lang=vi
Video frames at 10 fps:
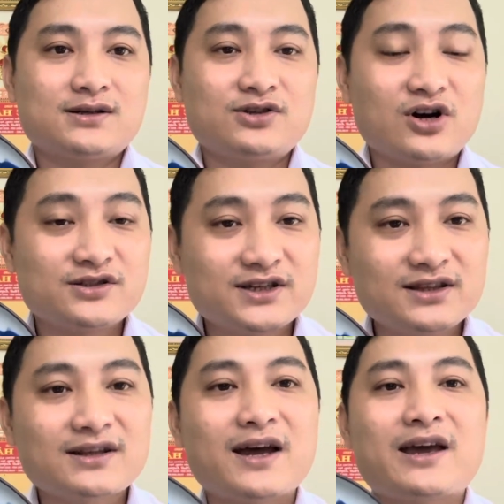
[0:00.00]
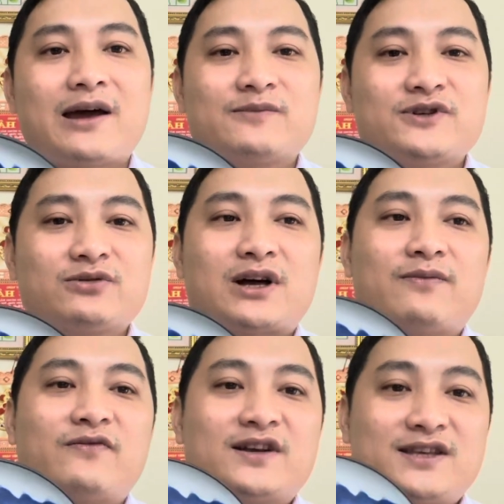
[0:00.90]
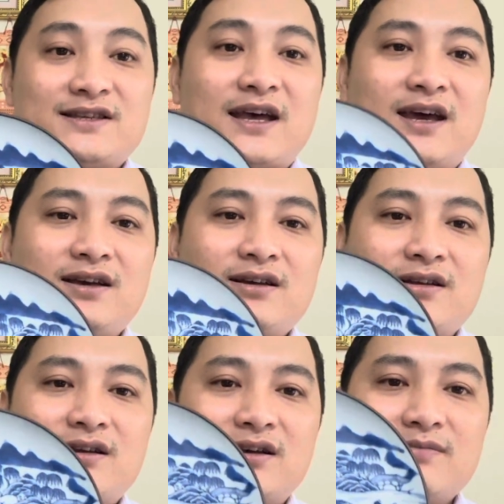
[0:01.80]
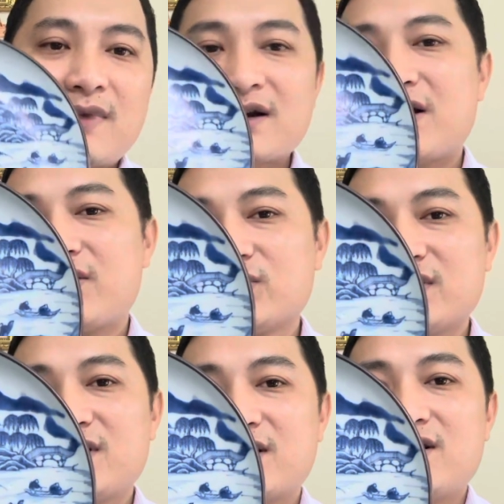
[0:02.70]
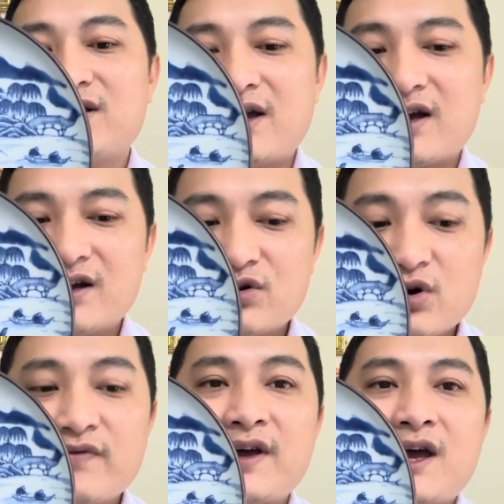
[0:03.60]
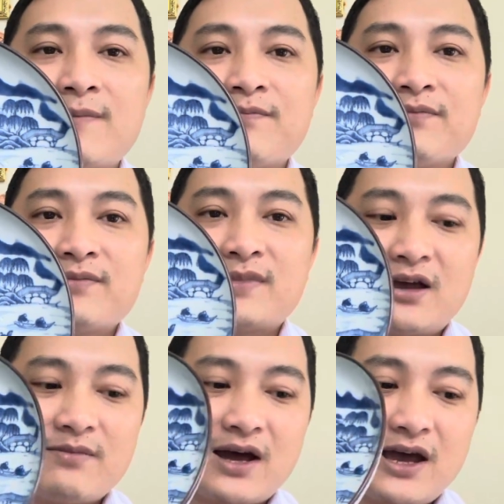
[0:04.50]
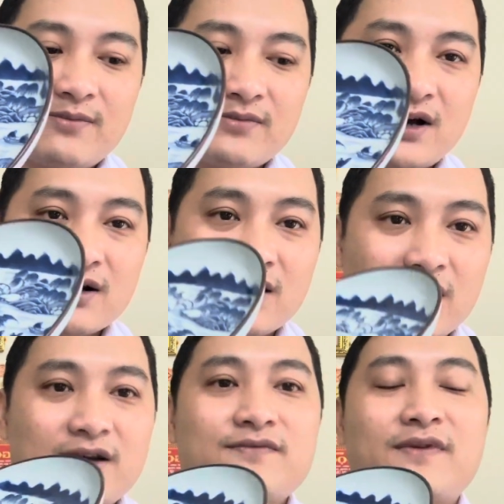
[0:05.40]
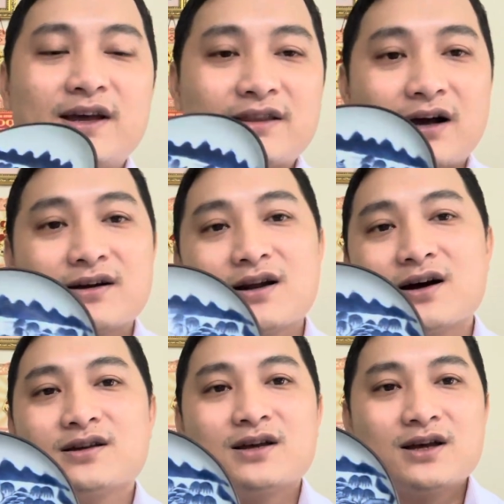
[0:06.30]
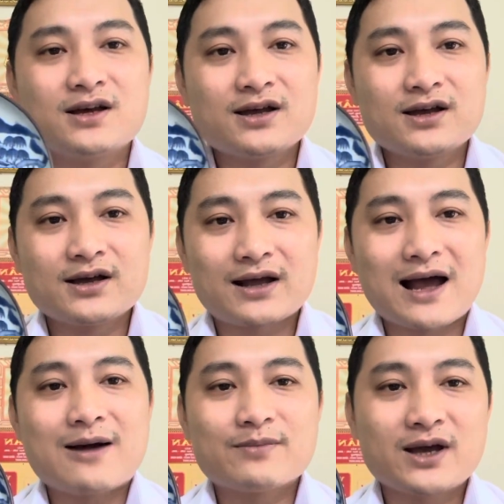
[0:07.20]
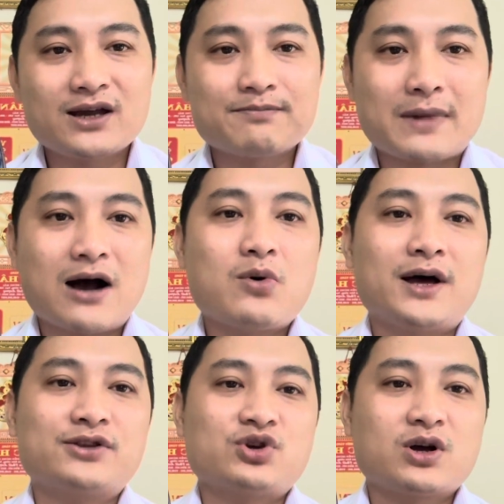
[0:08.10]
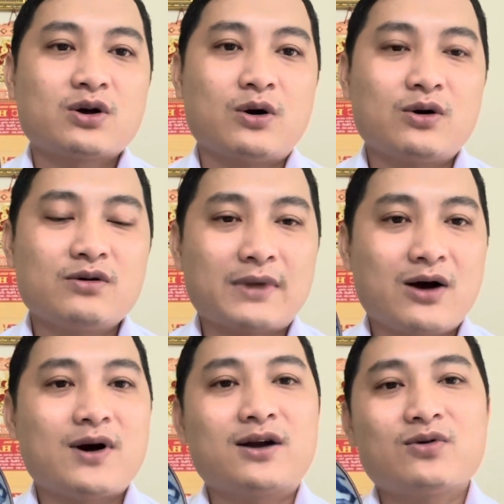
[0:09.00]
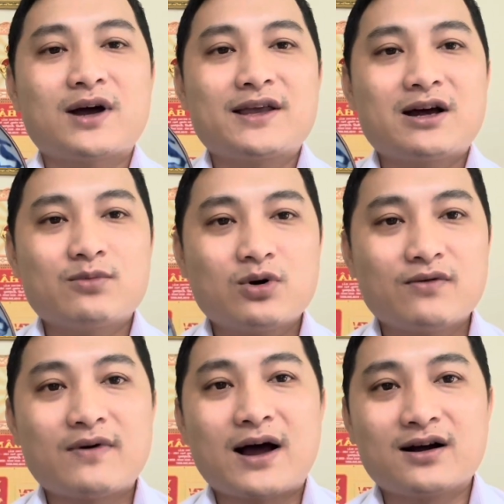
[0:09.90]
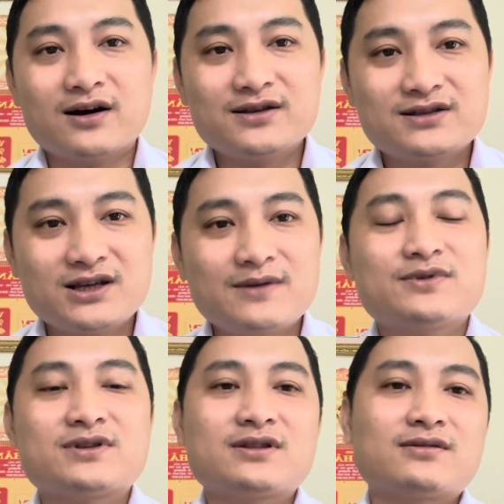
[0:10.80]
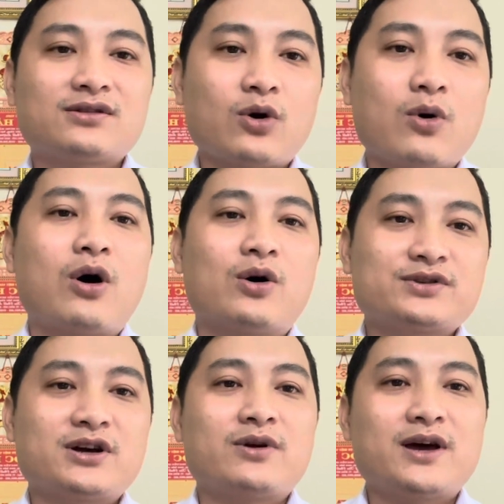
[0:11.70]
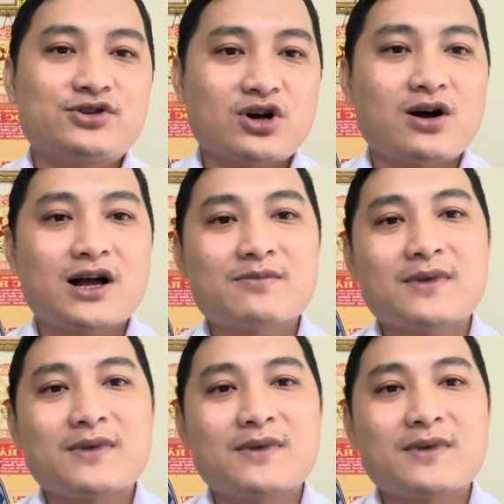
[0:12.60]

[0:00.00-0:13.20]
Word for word: do chính tay em siêu tầm và chia sẻ Đấy, bác nào yêu thích thì cứ liên hệ kết nối với em để mà em à, gửi về tận nơi cam kết bảo hành chuẩn cổ bảo hành luôn cả giá mua và gửi ship thu hộ COD cho các